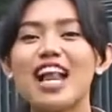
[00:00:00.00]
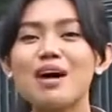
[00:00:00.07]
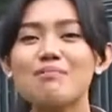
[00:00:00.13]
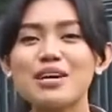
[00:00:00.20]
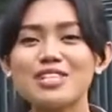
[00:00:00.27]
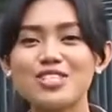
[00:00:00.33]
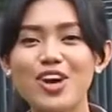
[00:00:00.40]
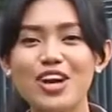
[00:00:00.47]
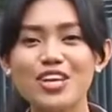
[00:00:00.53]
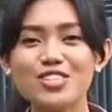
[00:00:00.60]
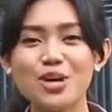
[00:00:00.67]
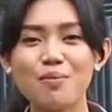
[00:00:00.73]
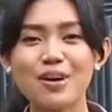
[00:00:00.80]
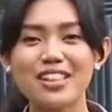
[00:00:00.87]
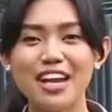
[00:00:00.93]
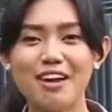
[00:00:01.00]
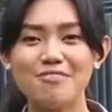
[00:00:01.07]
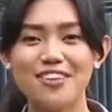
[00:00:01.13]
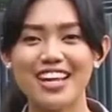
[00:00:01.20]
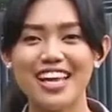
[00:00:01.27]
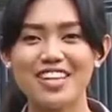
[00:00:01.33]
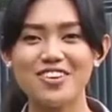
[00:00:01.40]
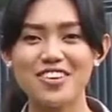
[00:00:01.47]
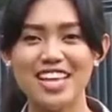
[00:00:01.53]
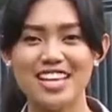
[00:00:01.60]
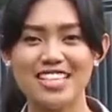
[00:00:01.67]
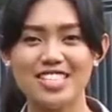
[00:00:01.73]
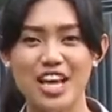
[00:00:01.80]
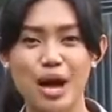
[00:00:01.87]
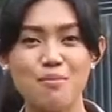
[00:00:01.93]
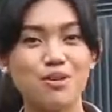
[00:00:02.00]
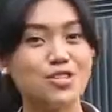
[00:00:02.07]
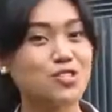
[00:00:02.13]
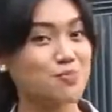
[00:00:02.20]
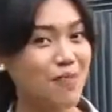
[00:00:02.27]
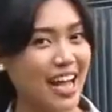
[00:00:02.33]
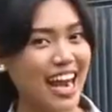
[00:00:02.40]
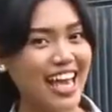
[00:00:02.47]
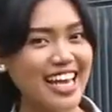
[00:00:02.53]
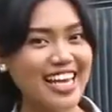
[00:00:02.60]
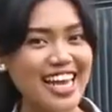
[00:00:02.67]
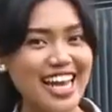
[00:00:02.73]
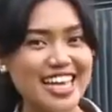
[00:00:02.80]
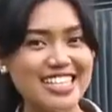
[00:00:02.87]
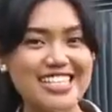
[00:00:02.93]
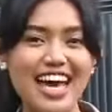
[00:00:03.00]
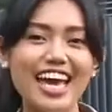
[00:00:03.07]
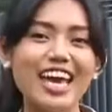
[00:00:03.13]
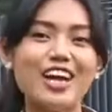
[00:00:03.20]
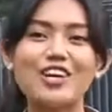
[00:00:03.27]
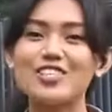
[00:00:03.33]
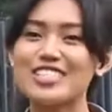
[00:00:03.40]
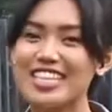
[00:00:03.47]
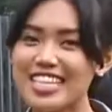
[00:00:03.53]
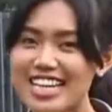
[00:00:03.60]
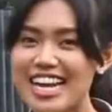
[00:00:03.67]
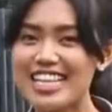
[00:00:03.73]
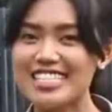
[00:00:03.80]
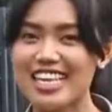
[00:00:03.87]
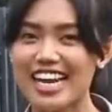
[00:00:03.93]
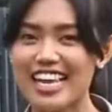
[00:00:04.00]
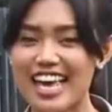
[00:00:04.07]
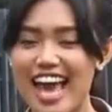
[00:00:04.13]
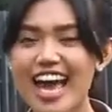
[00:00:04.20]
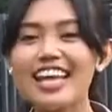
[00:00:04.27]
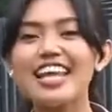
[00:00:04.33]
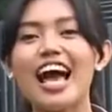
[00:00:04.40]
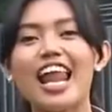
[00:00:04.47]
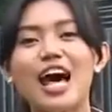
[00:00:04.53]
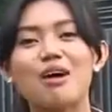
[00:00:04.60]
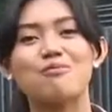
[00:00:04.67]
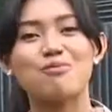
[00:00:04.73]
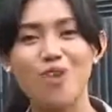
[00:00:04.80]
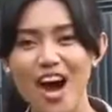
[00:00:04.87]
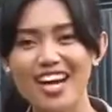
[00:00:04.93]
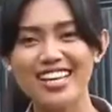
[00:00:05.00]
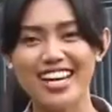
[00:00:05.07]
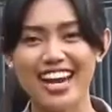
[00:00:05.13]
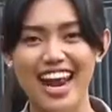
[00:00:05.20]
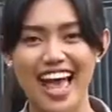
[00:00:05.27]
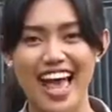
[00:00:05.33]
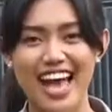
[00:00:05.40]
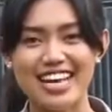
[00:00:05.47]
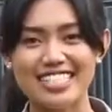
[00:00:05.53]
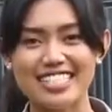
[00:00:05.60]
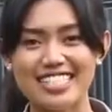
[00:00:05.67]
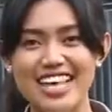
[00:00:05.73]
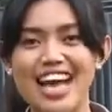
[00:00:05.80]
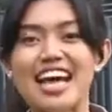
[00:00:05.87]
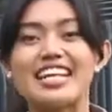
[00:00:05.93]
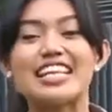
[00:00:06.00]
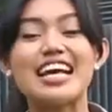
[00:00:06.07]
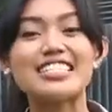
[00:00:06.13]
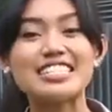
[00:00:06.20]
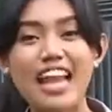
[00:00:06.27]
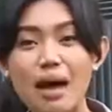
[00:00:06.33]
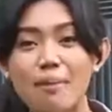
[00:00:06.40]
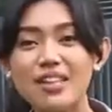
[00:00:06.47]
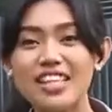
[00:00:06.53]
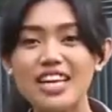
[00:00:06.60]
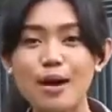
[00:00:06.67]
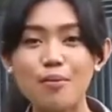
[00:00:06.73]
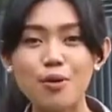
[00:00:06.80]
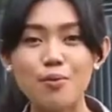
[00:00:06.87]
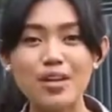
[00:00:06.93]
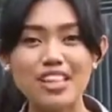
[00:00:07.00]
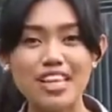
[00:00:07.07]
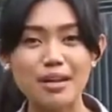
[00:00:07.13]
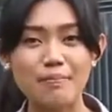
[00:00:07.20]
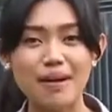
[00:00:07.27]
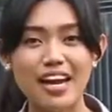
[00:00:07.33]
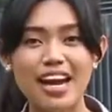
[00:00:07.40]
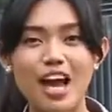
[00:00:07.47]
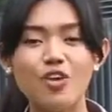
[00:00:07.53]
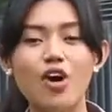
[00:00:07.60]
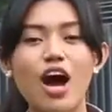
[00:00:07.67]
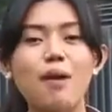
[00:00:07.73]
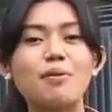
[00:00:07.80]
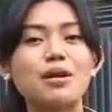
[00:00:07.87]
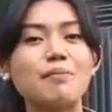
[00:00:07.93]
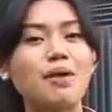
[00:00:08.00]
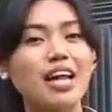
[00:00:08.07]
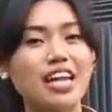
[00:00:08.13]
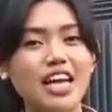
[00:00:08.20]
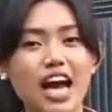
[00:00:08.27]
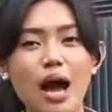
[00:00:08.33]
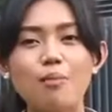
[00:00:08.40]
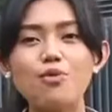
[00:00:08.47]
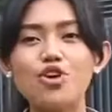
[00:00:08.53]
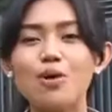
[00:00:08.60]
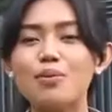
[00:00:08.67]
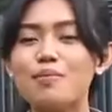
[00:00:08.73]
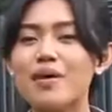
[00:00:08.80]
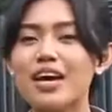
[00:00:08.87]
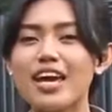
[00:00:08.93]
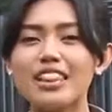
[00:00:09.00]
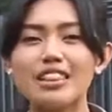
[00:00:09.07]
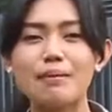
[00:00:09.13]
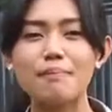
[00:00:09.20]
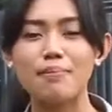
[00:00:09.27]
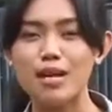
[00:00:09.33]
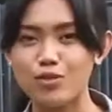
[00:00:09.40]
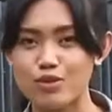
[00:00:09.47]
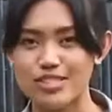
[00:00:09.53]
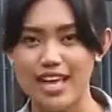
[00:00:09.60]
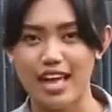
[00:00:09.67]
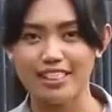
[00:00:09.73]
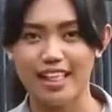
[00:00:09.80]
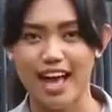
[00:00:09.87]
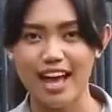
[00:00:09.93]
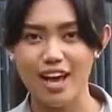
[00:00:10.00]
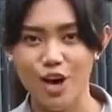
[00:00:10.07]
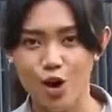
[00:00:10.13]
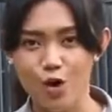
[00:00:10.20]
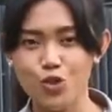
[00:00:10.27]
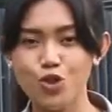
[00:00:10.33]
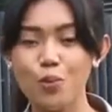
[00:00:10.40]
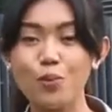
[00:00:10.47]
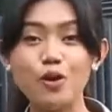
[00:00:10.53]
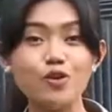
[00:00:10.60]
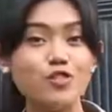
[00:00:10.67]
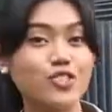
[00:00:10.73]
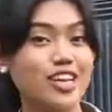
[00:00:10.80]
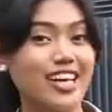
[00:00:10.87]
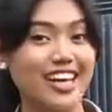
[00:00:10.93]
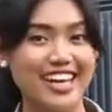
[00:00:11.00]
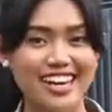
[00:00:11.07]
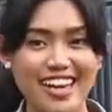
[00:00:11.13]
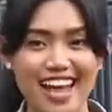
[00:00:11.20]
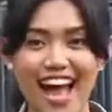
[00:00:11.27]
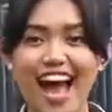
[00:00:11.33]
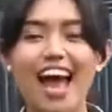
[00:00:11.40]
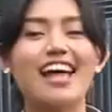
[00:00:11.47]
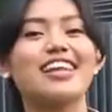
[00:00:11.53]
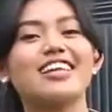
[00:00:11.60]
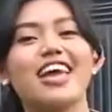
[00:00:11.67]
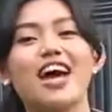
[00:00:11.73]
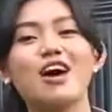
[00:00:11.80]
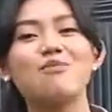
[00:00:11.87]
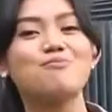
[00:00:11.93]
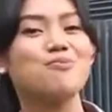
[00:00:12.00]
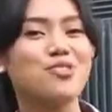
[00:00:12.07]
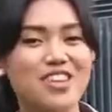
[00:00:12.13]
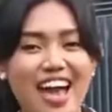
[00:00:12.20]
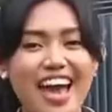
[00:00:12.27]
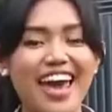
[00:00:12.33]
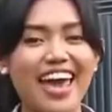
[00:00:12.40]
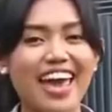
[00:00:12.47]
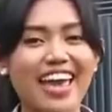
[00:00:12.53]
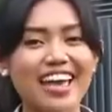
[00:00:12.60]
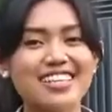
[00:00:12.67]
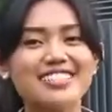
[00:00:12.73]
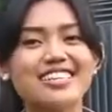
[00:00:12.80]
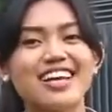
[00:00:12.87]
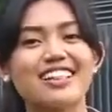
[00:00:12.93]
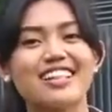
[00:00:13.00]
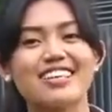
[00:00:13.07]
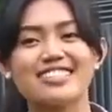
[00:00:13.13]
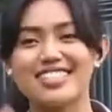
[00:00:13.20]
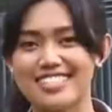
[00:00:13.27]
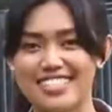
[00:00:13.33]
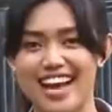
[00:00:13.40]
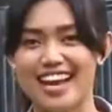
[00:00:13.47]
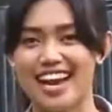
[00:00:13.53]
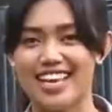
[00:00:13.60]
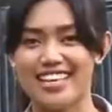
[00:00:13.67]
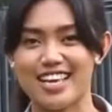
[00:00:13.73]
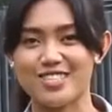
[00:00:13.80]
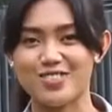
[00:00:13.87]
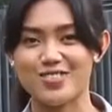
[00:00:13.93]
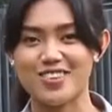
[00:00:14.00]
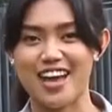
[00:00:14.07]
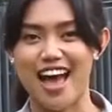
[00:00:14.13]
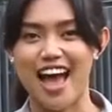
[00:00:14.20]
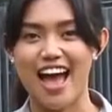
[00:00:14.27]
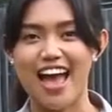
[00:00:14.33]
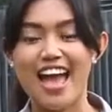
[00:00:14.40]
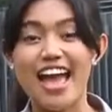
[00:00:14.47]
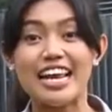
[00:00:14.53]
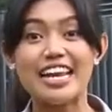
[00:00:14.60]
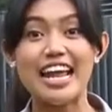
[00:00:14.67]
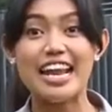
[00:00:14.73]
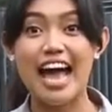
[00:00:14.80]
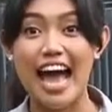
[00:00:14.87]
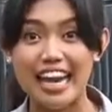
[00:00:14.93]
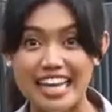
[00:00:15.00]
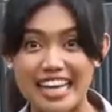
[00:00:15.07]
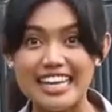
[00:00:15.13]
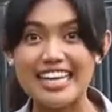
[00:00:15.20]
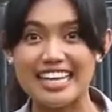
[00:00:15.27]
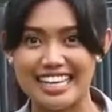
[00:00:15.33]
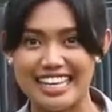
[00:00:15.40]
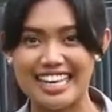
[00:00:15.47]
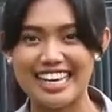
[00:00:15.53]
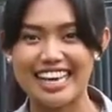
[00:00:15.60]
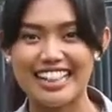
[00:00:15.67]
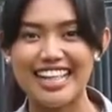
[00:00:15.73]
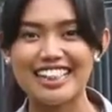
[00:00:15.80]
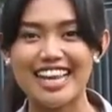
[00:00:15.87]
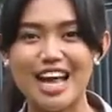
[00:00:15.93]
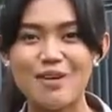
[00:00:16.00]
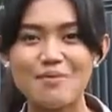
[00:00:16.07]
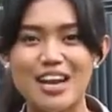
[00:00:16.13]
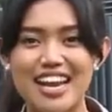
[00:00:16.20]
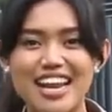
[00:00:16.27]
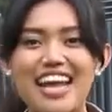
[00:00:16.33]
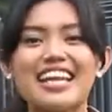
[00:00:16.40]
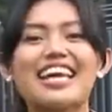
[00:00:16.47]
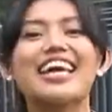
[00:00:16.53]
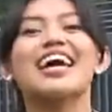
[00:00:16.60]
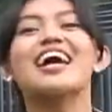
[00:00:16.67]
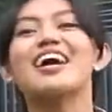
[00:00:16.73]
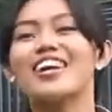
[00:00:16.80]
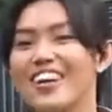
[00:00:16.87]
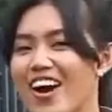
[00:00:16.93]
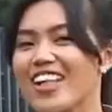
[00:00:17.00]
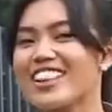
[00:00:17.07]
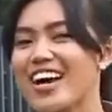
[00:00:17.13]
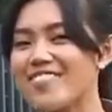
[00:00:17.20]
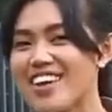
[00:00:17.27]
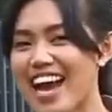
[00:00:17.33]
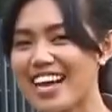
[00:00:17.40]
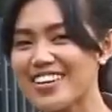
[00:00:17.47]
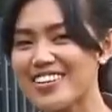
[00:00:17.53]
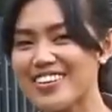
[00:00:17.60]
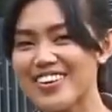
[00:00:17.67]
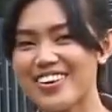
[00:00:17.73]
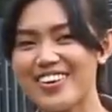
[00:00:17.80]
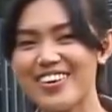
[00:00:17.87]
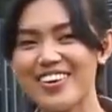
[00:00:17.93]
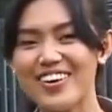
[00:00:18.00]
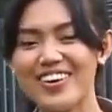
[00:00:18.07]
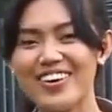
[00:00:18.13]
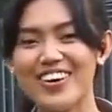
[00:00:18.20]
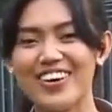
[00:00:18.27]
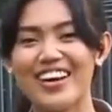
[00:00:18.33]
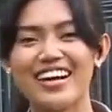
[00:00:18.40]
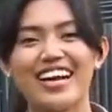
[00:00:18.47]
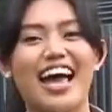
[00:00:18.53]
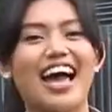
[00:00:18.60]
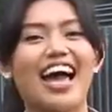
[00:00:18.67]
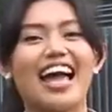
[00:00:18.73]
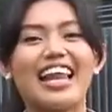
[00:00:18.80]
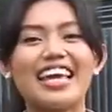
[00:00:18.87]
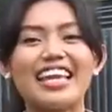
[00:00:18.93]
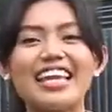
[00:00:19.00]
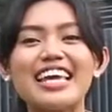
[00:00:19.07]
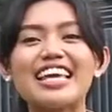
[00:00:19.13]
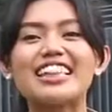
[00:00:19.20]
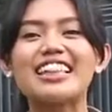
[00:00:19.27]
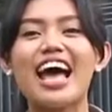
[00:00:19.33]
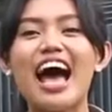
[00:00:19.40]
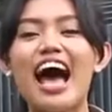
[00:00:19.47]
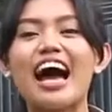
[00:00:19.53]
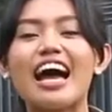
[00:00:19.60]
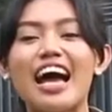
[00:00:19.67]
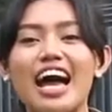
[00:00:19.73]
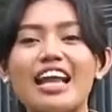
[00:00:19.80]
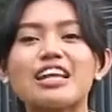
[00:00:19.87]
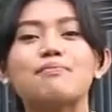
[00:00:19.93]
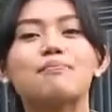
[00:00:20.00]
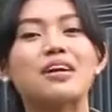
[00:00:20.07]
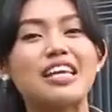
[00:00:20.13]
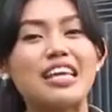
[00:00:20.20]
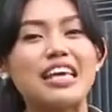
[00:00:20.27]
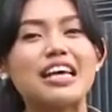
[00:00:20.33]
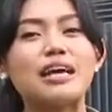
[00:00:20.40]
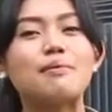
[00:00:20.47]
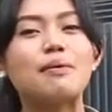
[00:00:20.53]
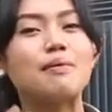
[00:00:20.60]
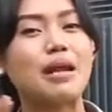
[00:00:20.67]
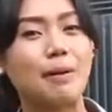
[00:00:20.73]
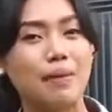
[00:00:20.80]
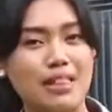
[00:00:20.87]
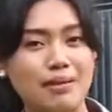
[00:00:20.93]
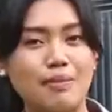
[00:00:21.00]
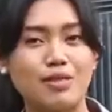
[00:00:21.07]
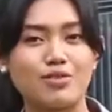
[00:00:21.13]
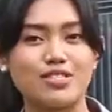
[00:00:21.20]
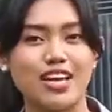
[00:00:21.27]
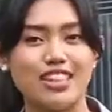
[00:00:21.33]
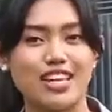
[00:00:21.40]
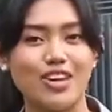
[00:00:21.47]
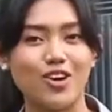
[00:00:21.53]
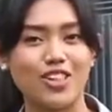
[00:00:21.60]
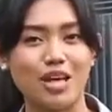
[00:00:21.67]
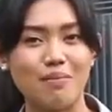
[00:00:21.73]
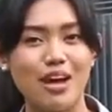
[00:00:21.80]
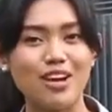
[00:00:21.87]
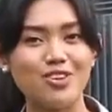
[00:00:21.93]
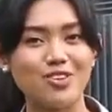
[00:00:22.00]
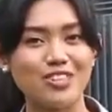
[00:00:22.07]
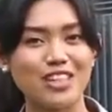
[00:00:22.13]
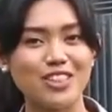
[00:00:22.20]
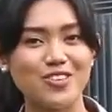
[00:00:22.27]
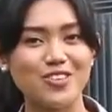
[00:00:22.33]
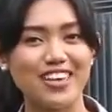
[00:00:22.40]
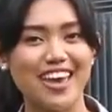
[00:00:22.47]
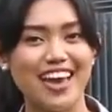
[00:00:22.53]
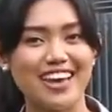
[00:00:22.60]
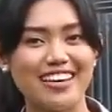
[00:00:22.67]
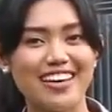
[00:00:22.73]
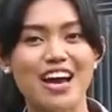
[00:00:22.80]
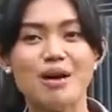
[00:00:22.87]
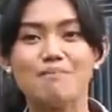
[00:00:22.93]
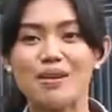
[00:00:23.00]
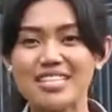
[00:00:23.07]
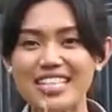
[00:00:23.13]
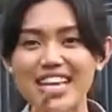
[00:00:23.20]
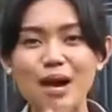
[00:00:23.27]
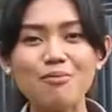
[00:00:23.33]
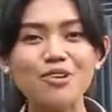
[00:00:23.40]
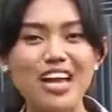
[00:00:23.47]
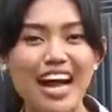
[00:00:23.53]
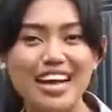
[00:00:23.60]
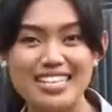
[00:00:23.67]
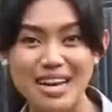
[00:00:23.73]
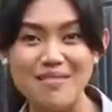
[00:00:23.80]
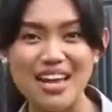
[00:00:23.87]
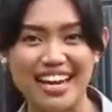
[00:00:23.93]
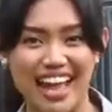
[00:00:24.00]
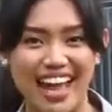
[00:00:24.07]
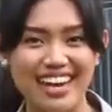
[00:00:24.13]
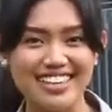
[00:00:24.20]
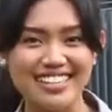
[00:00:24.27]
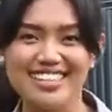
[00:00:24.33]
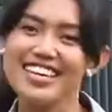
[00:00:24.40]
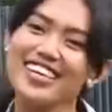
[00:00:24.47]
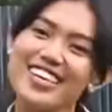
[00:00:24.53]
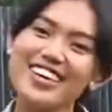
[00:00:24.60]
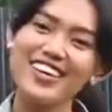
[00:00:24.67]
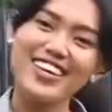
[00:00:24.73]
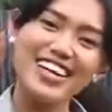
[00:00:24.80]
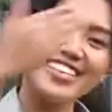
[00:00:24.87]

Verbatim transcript: Selamat sore Sobat Travel Indonesia. Berjumpa lagi dengan saya Dinda Deselia dalam Wonderland. Dan selama 30 menit ke depan aku akan menemani kamu ke berbagai tempat wisata untuk menelusuri keindahannya, budayanya, serta sejarahnya juga. Dan hari ini nih kita telah berada di Kota Bandung. Nah kali ini kita akan pergi ke beberapa tempat wisata di Kota Bandung tentunya. Pasti kamu udah gak sabar kan? Yuk